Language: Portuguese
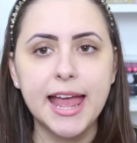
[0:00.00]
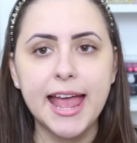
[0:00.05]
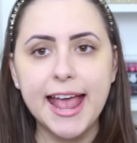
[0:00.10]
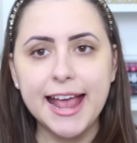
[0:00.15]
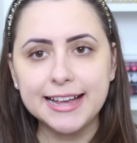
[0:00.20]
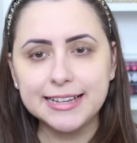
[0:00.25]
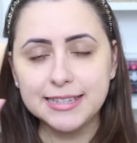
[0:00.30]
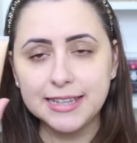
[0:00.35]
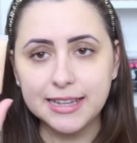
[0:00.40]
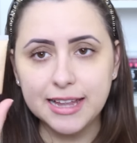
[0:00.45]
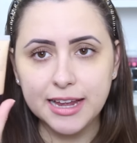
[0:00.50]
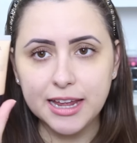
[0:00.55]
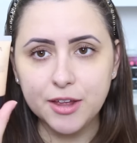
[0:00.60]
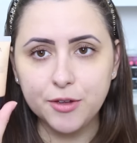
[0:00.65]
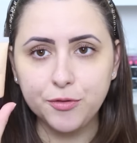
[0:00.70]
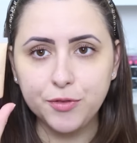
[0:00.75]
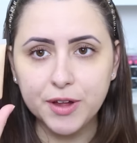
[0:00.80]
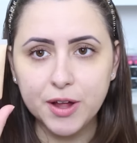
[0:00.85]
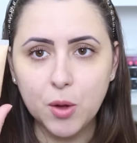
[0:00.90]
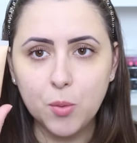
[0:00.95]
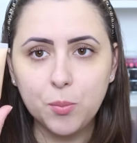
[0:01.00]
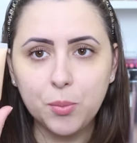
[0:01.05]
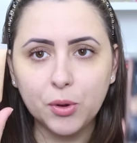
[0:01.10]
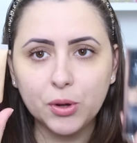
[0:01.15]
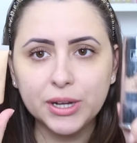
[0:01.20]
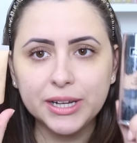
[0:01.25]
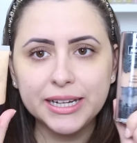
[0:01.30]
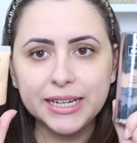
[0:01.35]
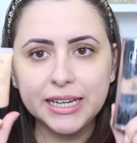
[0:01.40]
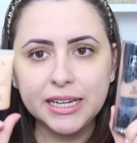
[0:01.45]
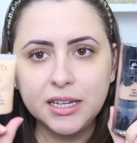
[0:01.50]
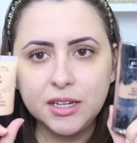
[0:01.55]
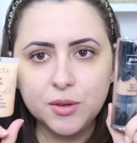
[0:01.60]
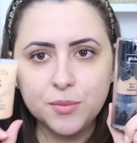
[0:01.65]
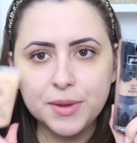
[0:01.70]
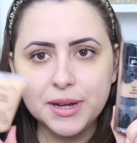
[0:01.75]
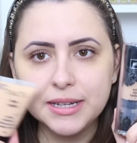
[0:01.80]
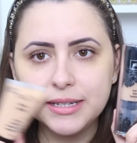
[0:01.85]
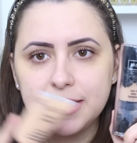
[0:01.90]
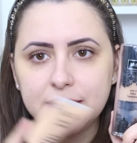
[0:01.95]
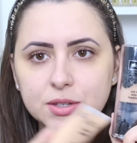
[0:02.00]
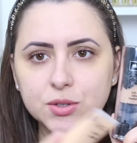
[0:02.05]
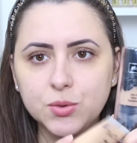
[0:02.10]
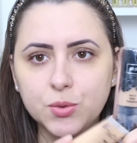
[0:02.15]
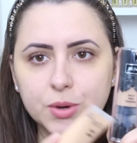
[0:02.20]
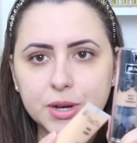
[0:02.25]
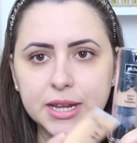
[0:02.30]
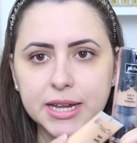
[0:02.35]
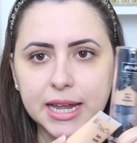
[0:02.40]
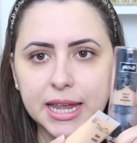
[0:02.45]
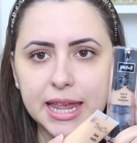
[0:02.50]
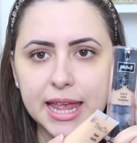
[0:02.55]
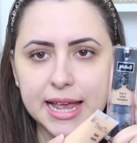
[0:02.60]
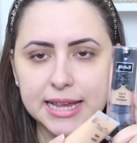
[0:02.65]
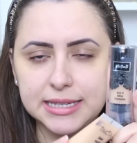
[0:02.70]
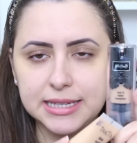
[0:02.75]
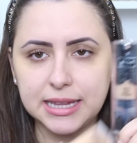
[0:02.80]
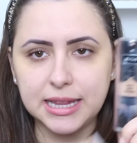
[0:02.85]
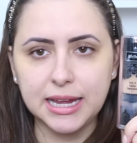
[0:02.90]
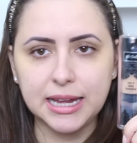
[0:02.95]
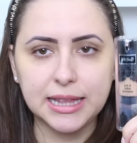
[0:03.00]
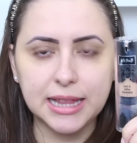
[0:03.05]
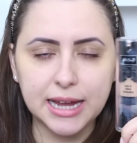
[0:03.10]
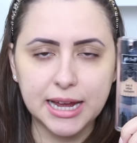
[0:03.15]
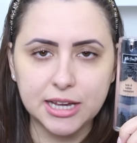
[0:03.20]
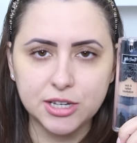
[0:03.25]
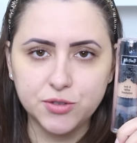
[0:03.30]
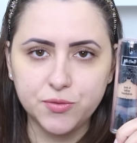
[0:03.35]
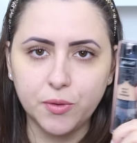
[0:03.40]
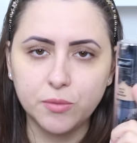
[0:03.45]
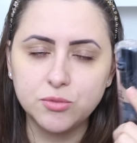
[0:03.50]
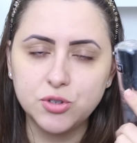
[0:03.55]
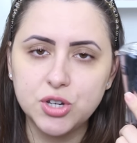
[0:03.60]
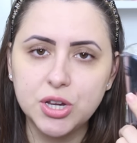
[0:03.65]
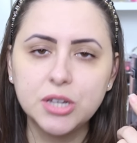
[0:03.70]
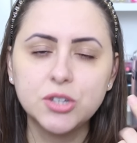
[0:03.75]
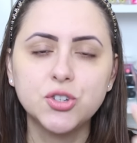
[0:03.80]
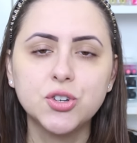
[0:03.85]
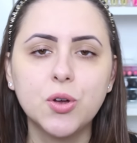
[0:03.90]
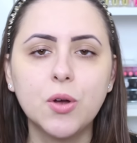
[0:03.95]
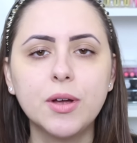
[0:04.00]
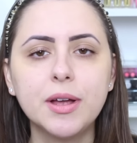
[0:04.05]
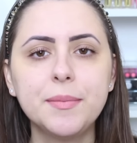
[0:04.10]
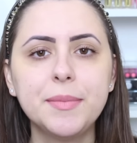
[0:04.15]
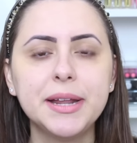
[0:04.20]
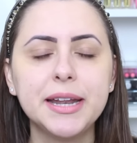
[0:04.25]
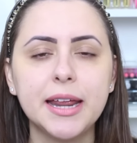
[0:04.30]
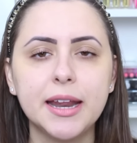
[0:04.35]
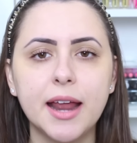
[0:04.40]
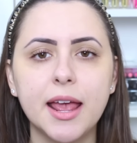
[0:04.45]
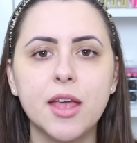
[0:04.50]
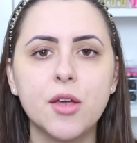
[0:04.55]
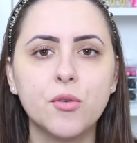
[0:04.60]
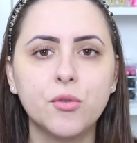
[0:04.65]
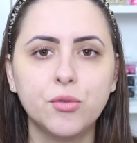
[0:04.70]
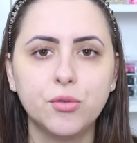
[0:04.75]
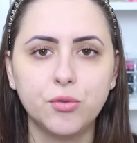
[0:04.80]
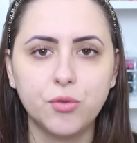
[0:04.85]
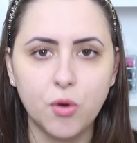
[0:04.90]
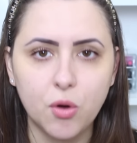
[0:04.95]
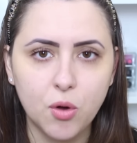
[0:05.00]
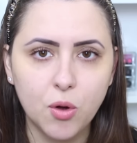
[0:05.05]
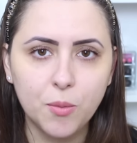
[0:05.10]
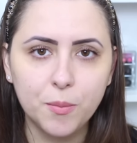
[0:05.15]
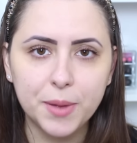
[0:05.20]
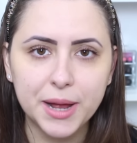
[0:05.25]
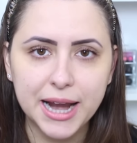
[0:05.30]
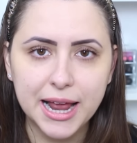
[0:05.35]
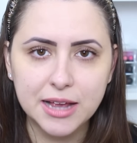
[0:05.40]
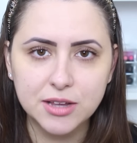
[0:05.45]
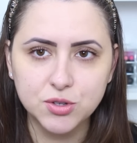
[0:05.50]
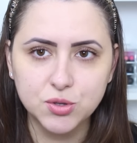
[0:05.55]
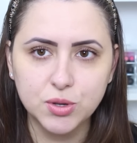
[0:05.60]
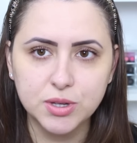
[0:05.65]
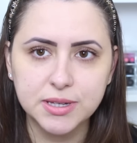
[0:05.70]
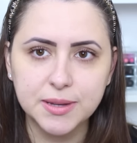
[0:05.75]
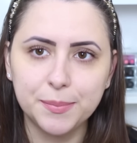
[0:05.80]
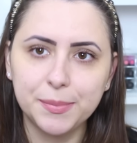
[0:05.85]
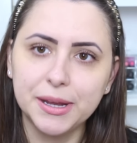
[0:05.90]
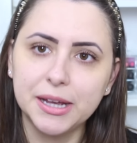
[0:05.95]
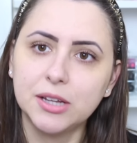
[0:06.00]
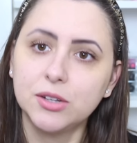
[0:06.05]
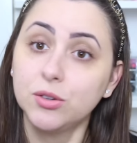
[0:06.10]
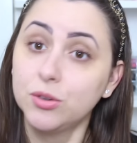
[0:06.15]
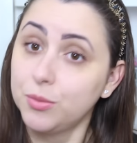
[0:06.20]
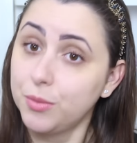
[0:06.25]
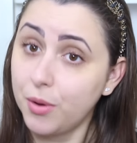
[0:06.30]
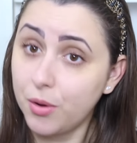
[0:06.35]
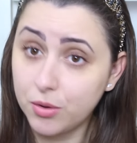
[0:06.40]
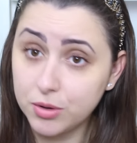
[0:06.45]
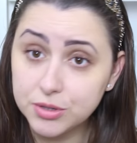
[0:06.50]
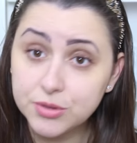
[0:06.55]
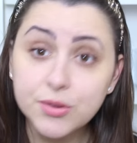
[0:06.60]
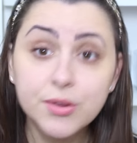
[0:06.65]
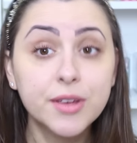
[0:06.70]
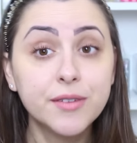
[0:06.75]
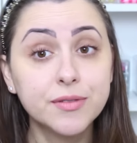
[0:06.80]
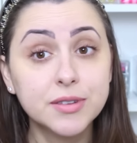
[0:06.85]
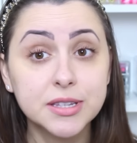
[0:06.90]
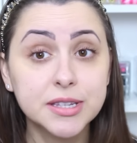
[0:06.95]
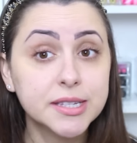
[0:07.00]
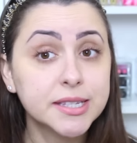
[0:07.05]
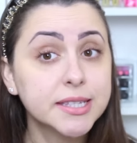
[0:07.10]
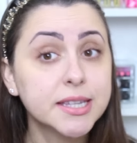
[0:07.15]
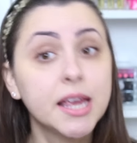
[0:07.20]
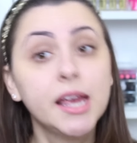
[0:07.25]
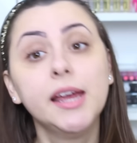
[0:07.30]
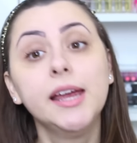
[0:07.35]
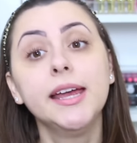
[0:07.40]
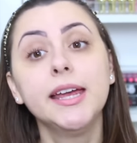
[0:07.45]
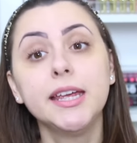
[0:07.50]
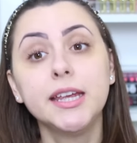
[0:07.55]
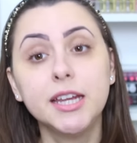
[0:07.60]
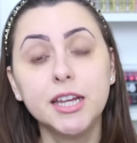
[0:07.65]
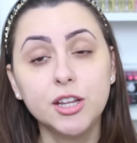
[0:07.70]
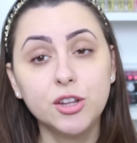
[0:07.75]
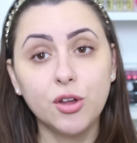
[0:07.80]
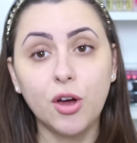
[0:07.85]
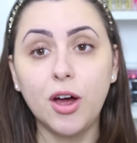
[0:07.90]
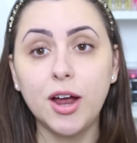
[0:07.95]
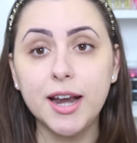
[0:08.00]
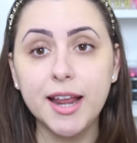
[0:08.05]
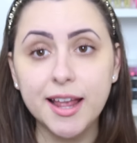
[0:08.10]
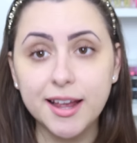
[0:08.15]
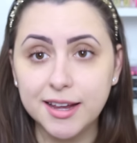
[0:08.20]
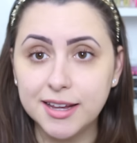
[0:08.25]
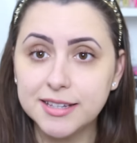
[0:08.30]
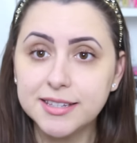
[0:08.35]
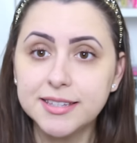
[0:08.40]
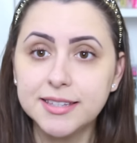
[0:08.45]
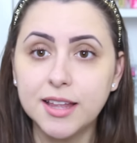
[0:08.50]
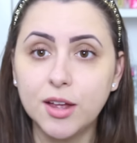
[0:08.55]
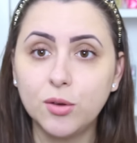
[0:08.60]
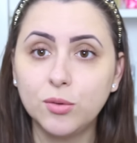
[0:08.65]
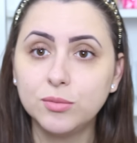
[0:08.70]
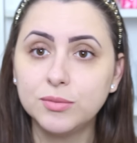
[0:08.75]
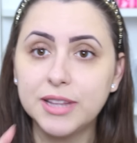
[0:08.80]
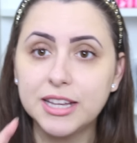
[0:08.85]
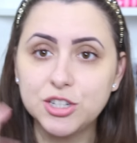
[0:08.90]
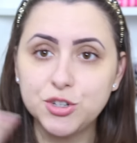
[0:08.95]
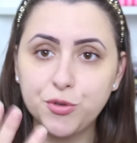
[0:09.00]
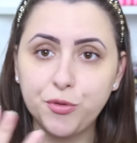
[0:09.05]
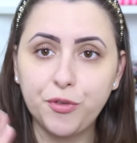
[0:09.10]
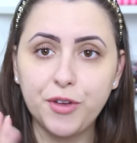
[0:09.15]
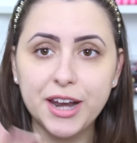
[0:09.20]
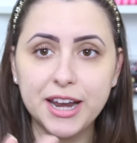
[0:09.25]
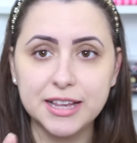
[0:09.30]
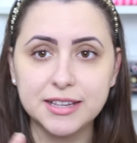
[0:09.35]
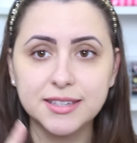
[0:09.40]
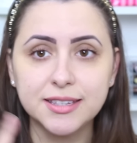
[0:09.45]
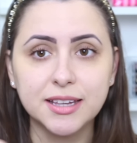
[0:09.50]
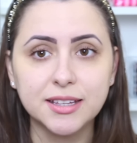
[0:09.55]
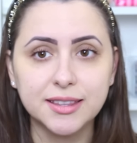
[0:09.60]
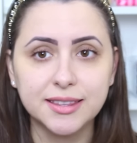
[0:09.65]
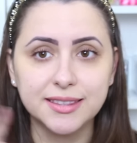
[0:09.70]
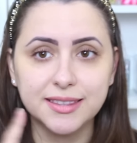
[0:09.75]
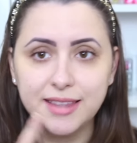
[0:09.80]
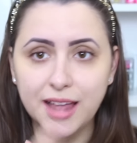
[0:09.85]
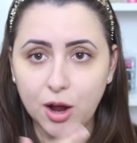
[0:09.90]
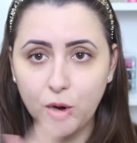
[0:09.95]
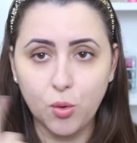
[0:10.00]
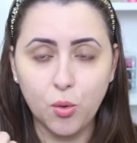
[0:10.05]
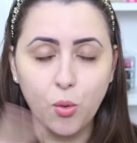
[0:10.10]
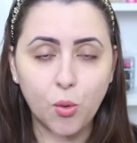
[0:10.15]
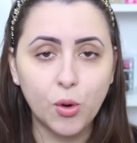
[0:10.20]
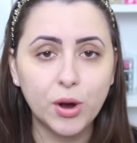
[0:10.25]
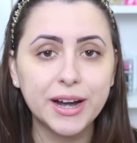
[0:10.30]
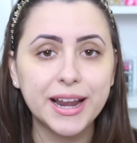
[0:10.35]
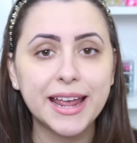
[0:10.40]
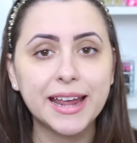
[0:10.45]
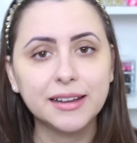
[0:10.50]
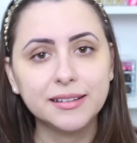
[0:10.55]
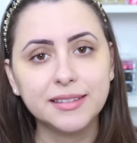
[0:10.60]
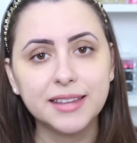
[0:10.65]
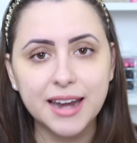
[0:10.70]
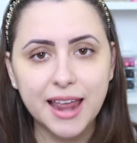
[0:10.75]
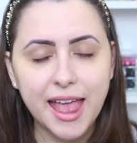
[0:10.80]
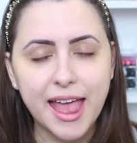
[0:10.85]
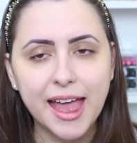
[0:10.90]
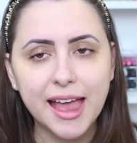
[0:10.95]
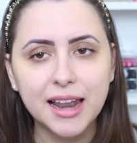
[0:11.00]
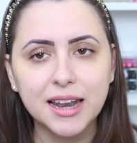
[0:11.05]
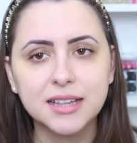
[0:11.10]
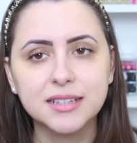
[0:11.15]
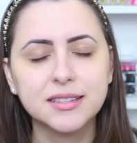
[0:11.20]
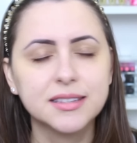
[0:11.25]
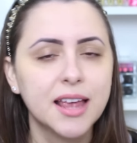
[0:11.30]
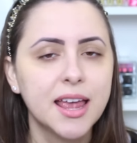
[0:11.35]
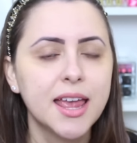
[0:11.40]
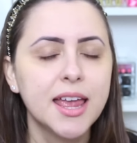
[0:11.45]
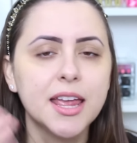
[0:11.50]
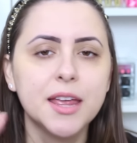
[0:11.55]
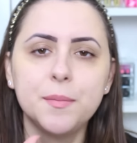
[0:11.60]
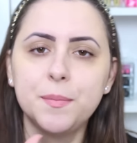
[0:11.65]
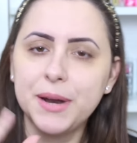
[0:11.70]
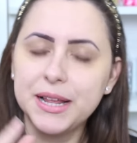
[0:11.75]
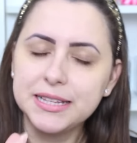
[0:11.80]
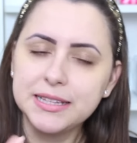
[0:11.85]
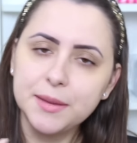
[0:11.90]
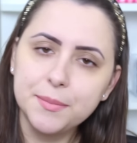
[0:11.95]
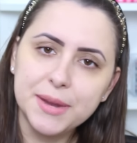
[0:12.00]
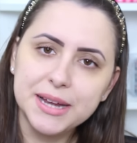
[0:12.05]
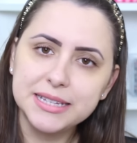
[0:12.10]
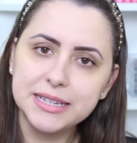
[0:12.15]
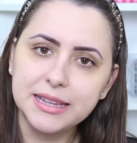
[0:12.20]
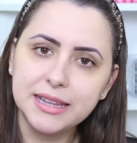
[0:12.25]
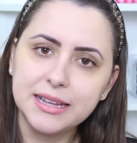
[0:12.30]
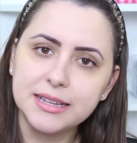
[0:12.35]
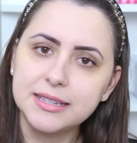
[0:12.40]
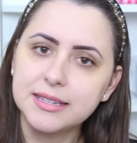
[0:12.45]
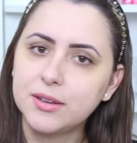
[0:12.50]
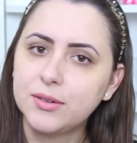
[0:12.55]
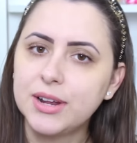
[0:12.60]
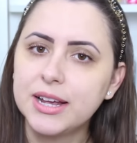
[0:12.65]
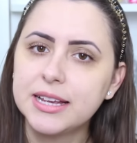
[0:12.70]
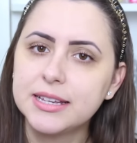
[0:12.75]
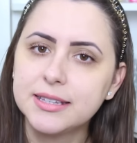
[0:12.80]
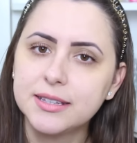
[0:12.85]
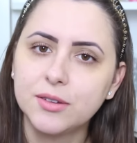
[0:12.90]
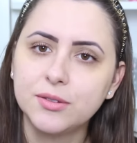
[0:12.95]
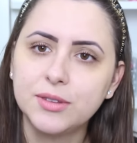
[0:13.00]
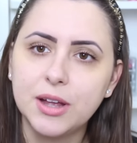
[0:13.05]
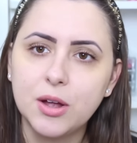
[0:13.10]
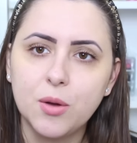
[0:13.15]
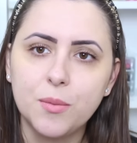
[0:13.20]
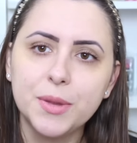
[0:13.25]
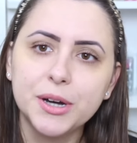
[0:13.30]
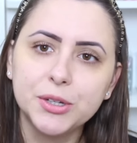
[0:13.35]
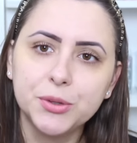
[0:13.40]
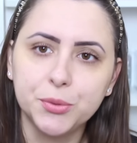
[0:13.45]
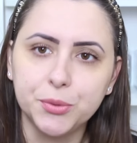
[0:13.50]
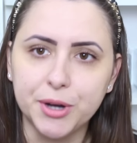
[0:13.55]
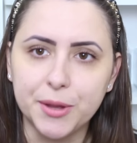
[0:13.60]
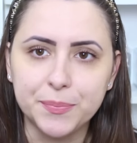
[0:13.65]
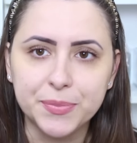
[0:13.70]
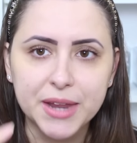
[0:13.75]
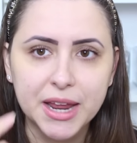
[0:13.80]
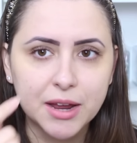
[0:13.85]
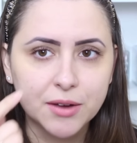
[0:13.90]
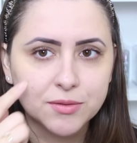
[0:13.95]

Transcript: Essa daqui fica um pouquinho mais escurinha que essa daqui da Cat Von D. De qualquer maneira, eu vou comparar as duas aplicando no meu rosto e vocês ignorem a questão da diferença da cor entre elas e prestem mais atenção na questão da cobertura.